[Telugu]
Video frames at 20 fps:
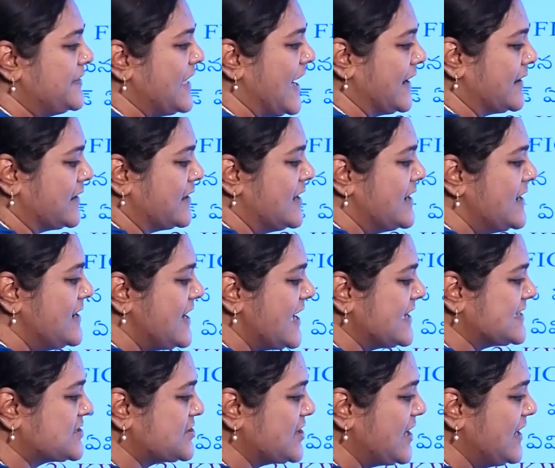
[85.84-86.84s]
డన్
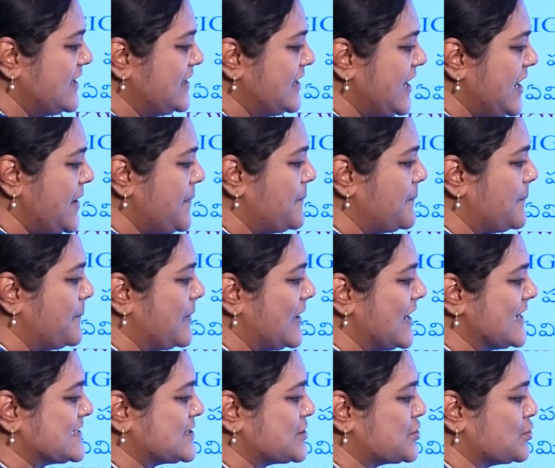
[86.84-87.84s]
నెక్స్ట్ ఏంటి
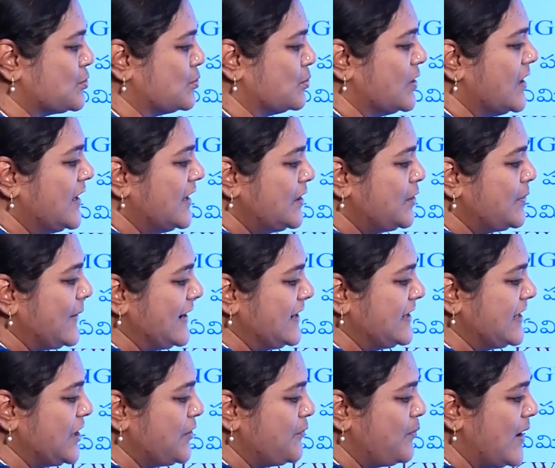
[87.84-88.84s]
ప్లస్ టూ
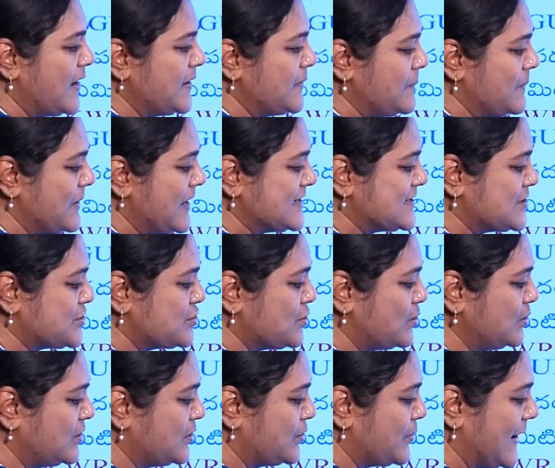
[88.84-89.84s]
ట్వంటీ వన్ ప్లస్
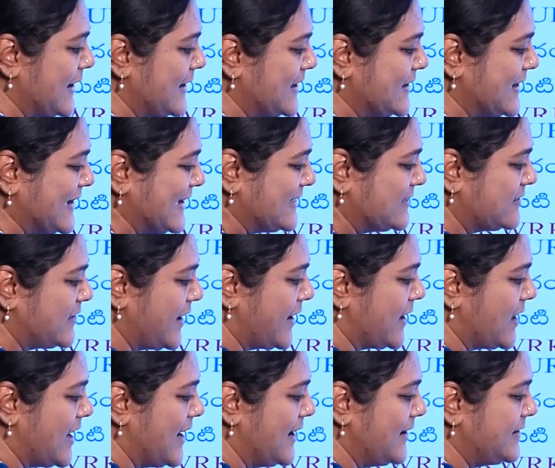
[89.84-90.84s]
టూ ట్వంటీ త్రీ
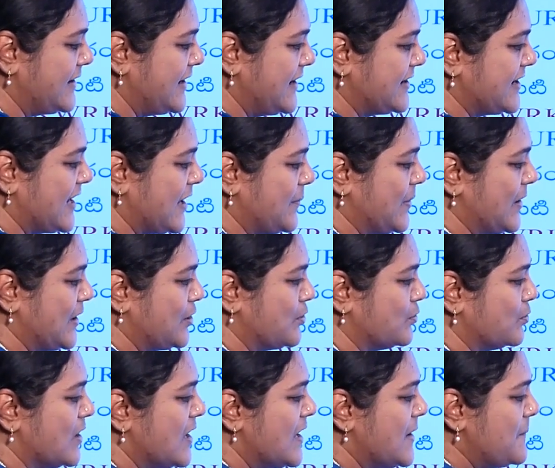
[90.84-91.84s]
అంటే
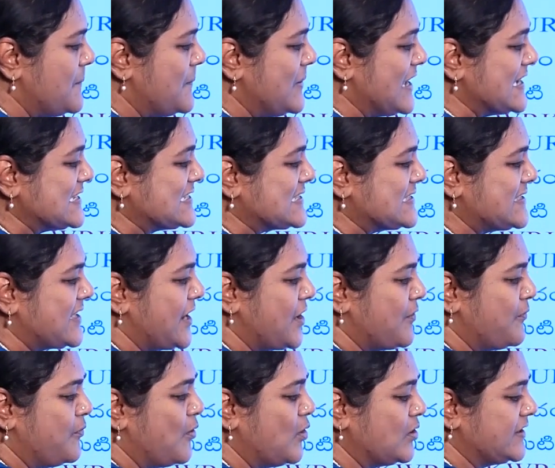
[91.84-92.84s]
డబ్ల్యూ ప్లస్ త్రీ
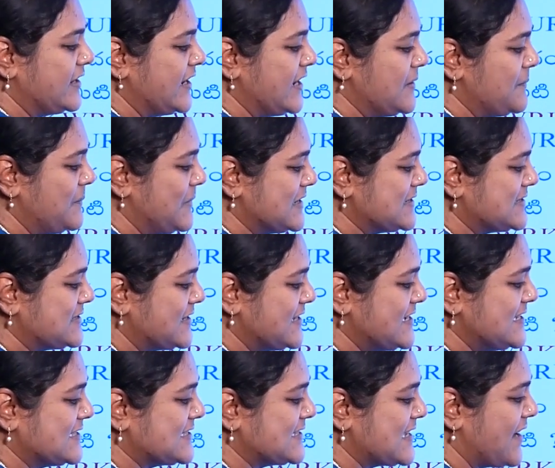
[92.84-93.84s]
ఫోర్టీన్ ప్లస్
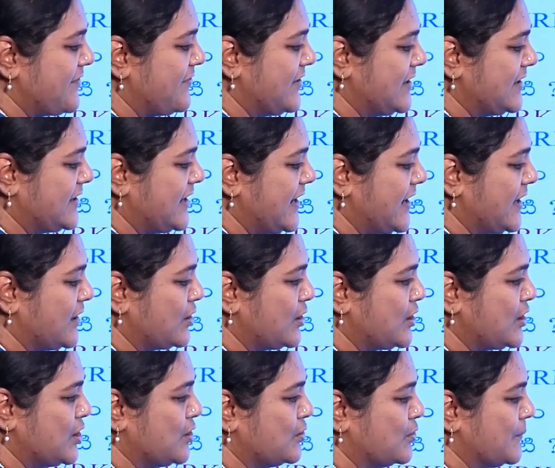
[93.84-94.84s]
త్రీ సెవెంటీన్
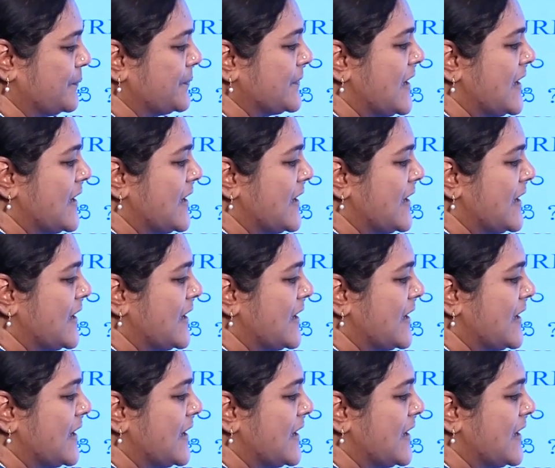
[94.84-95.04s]
క్యూ